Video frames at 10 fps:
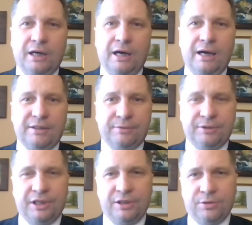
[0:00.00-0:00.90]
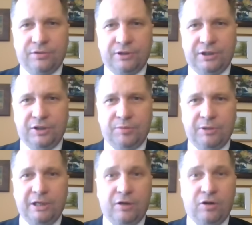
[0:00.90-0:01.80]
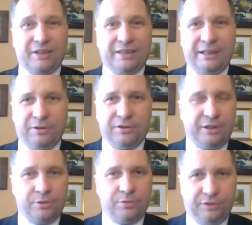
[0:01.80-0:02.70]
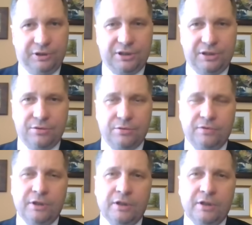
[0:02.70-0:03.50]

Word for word: a sędziów tej Izby jako neosędziów, niesędziów,